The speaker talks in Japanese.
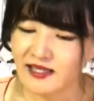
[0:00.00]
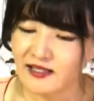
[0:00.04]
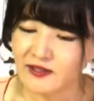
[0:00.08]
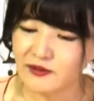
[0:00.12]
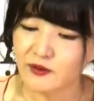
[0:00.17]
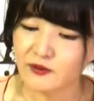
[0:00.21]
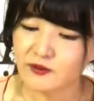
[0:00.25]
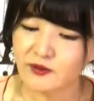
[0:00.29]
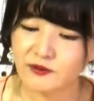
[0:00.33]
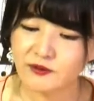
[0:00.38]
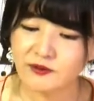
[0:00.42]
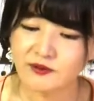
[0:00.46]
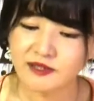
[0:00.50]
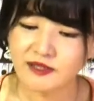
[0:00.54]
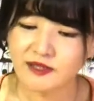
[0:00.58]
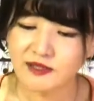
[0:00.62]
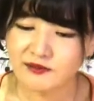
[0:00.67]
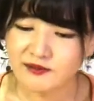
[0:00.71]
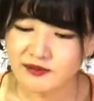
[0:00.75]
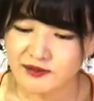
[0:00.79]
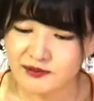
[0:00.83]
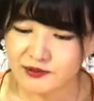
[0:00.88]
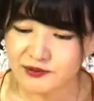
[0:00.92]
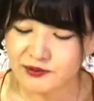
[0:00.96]

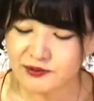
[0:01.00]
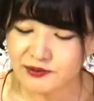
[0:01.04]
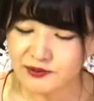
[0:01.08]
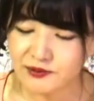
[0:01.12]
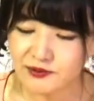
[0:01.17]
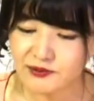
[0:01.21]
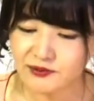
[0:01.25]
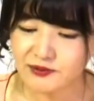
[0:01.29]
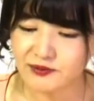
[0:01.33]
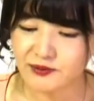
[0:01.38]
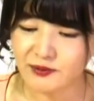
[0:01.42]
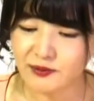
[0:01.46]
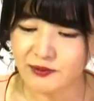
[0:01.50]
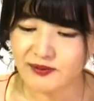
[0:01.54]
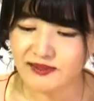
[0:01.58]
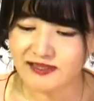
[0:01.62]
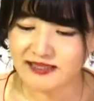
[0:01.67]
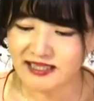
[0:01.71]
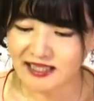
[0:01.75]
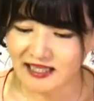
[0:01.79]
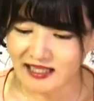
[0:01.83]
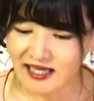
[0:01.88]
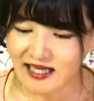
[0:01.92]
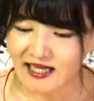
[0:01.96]
ホトトギスは中国の古
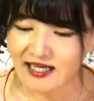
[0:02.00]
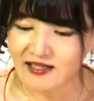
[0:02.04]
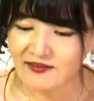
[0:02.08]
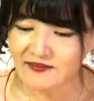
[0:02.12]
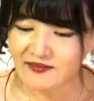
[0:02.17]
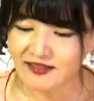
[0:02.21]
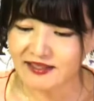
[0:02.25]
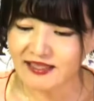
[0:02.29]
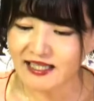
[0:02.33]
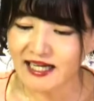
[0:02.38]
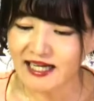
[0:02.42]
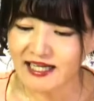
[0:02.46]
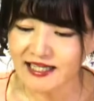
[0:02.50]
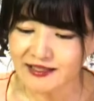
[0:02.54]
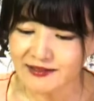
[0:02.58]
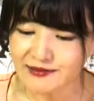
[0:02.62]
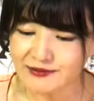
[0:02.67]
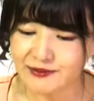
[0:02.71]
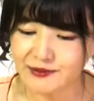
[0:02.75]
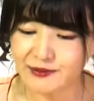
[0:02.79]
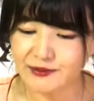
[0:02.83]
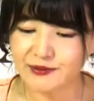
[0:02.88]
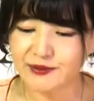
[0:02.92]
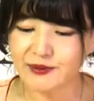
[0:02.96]
事から帰
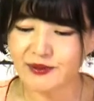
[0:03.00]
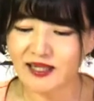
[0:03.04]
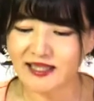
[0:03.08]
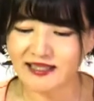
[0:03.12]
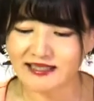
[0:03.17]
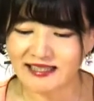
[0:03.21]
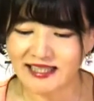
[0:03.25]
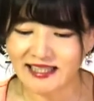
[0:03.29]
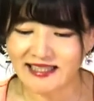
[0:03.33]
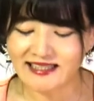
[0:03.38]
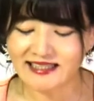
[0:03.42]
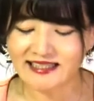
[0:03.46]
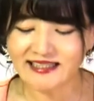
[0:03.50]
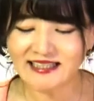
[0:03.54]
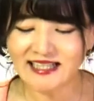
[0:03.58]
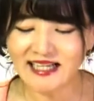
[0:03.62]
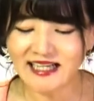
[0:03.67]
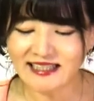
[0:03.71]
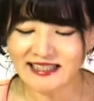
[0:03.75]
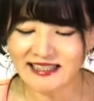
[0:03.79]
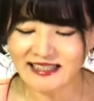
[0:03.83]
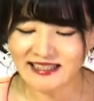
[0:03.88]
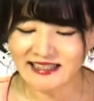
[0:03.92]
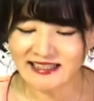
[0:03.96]
ることができ
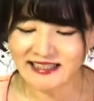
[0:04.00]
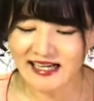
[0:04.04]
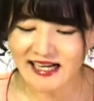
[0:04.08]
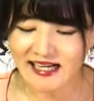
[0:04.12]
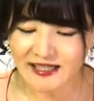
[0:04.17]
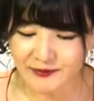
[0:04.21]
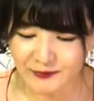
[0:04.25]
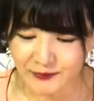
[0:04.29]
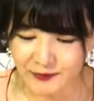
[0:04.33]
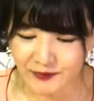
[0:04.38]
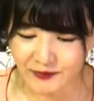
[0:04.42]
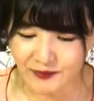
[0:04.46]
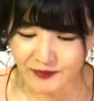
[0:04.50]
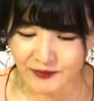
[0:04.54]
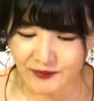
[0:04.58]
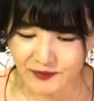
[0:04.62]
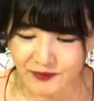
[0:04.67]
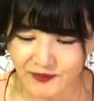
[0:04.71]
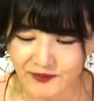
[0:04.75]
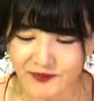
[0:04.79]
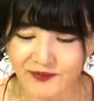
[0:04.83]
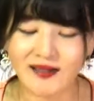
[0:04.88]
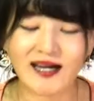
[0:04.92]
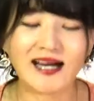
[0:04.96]
ない過去
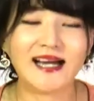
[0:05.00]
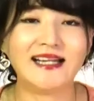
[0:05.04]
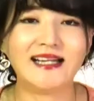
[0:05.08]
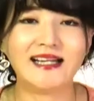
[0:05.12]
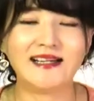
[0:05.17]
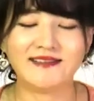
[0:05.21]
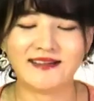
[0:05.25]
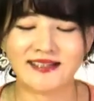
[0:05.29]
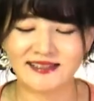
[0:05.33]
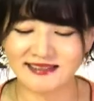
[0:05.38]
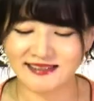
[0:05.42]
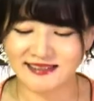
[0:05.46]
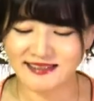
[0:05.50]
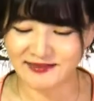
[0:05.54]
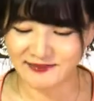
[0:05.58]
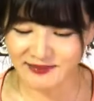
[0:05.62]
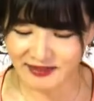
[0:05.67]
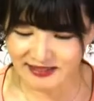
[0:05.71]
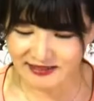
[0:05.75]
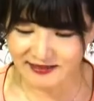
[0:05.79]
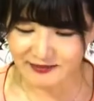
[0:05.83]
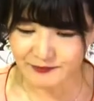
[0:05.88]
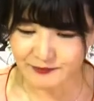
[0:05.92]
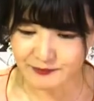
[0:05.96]
を表し
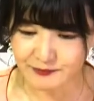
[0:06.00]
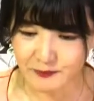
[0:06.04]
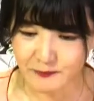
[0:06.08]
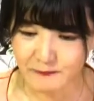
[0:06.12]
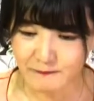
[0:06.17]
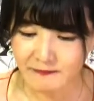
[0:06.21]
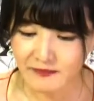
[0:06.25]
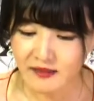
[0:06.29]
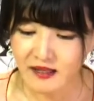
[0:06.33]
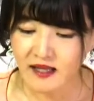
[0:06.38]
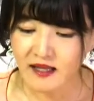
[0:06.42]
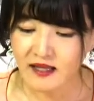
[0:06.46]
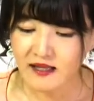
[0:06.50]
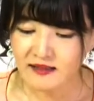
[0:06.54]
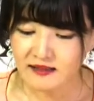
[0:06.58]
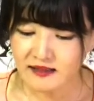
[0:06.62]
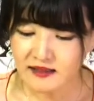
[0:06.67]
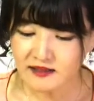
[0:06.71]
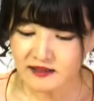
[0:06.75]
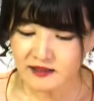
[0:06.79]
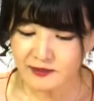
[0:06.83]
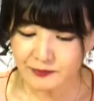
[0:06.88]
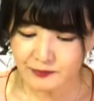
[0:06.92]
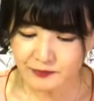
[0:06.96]
ます。
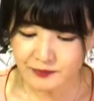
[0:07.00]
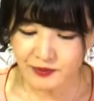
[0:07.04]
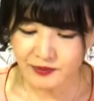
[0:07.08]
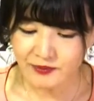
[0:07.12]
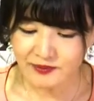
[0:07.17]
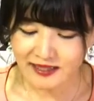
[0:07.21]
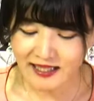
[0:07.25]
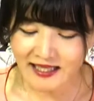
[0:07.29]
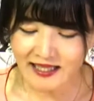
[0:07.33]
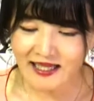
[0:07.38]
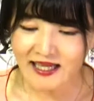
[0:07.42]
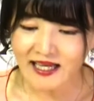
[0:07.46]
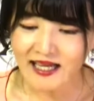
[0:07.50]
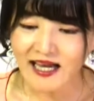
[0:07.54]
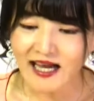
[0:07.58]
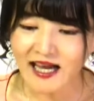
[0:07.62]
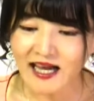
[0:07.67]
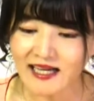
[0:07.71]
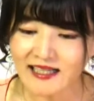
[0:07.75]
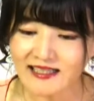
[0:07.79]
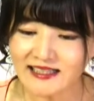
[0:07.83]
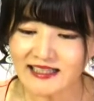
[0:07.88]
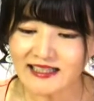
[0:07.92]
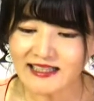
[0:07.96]
で一方で
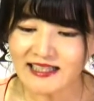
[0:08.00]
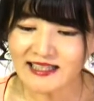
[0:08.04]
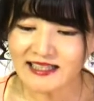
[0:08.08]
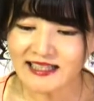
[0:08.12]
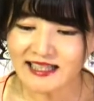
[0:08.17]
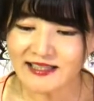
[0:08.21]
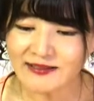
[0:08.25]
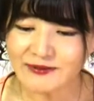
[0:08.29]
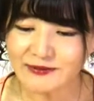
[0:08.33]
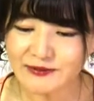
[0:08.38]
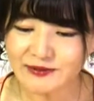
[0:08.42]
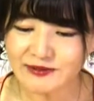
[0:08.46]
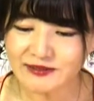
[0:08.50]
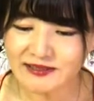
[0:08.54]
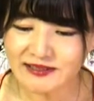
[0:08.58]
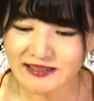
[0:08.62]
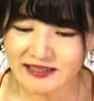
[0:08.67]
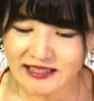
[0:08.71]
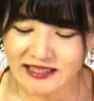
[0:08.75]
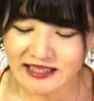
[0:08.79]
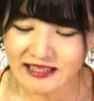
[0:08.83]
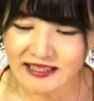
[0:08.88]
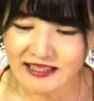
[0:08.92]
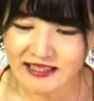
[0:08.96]
有明の
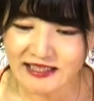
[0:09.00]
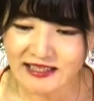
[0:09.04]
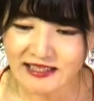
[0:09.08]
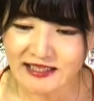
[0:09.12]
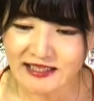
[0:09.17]
月